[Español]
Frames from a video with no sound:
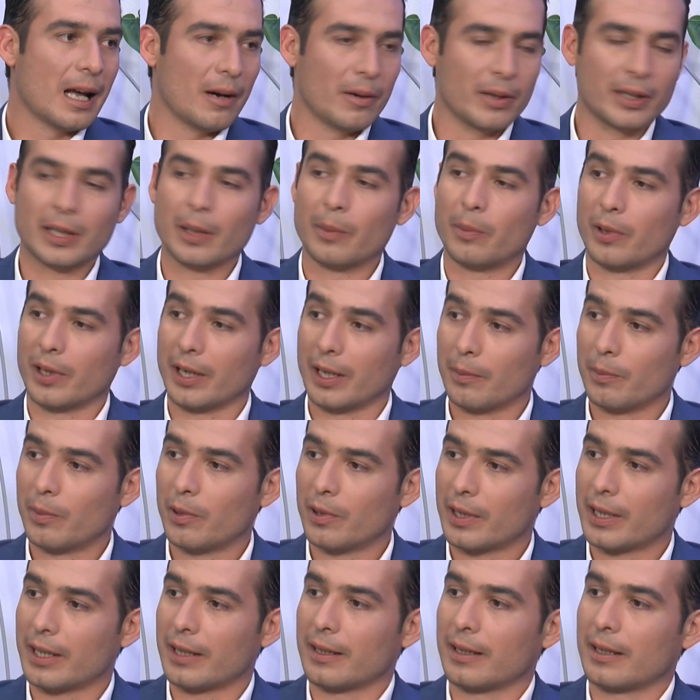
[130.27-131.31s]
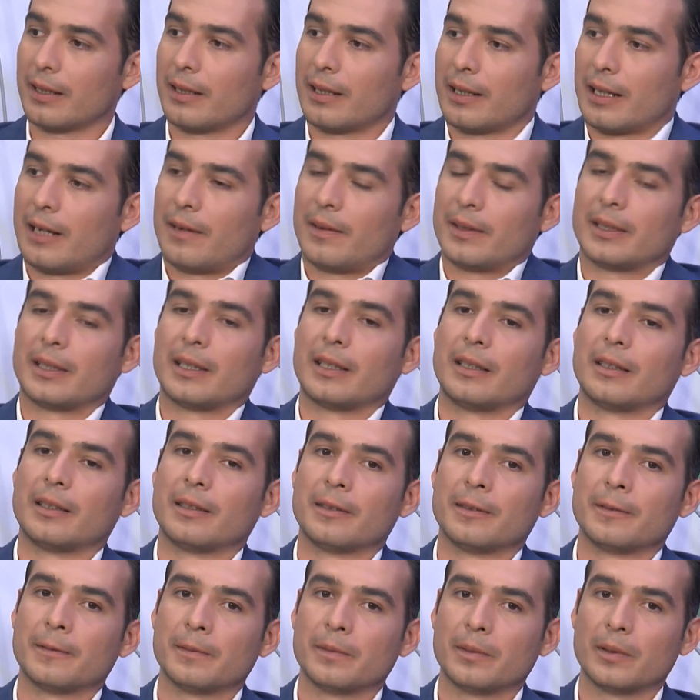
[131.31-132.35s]
Ahorita, por ejemplo, que acaban de
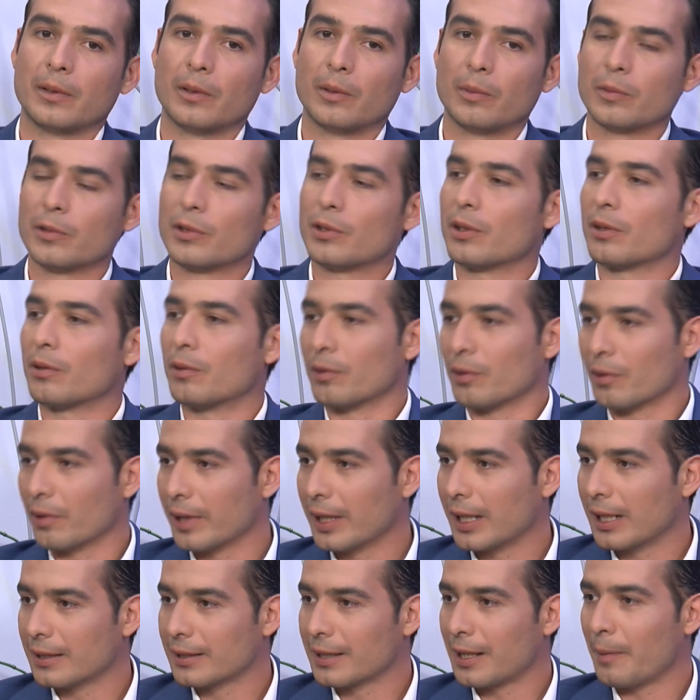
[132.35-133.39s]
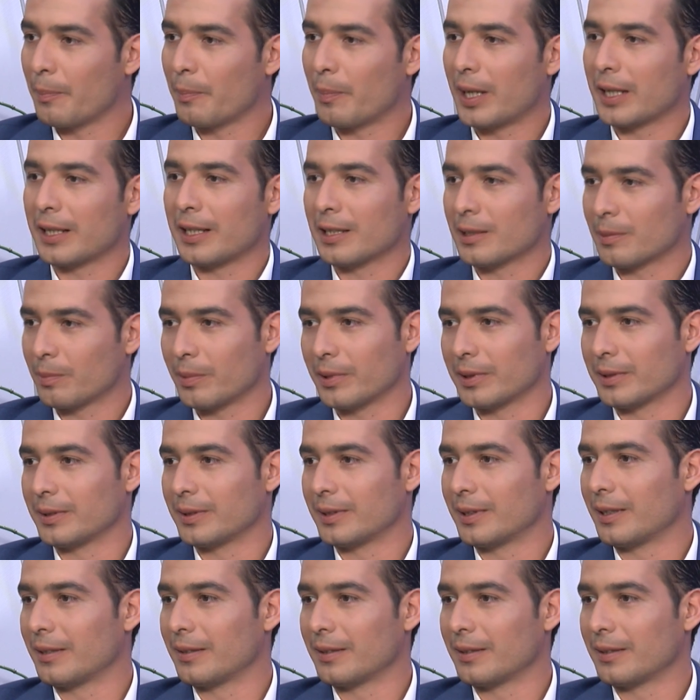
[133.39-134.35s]
no mucho concluir las campañas, pues